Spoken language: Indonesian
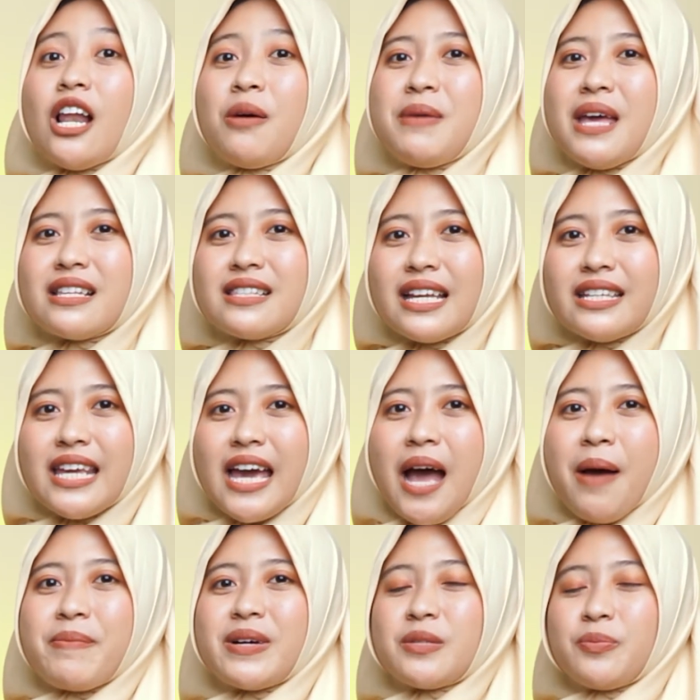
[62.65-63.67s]
Kalau
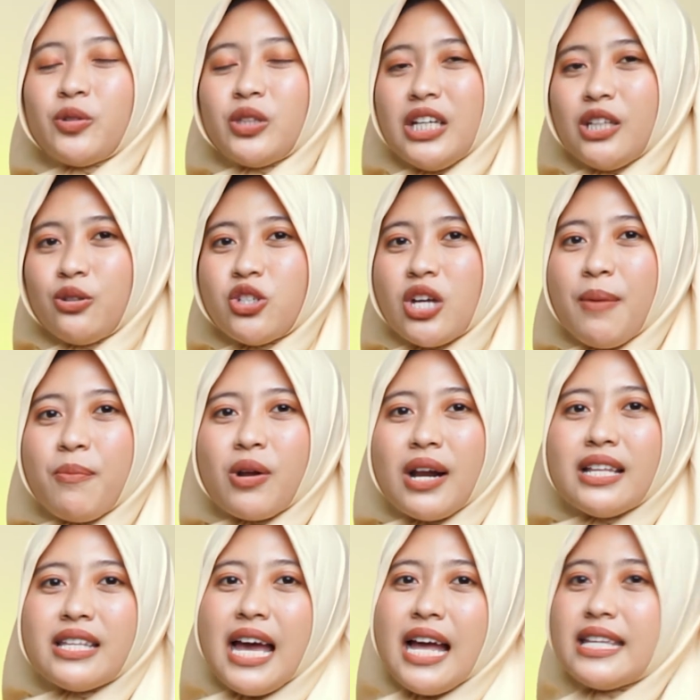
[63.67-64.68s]
biasanya emas putih itu
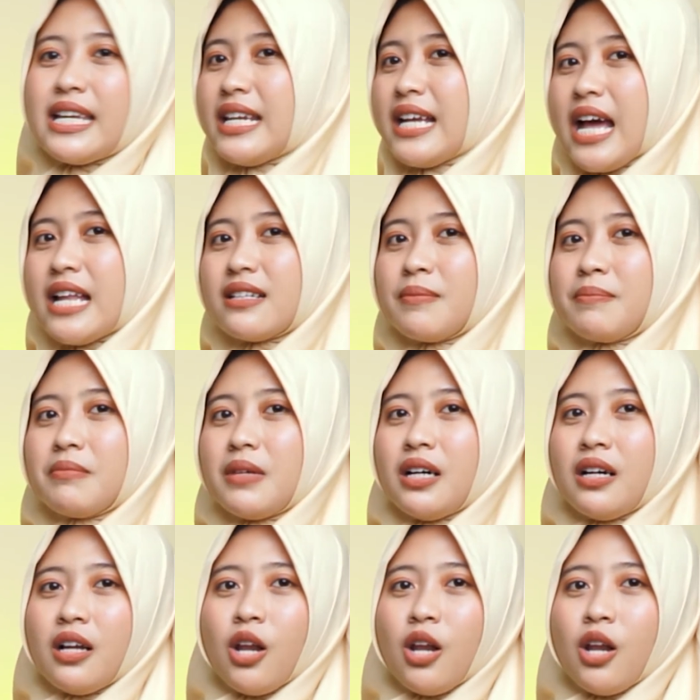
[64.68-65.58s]
campurannya hanya dengan e,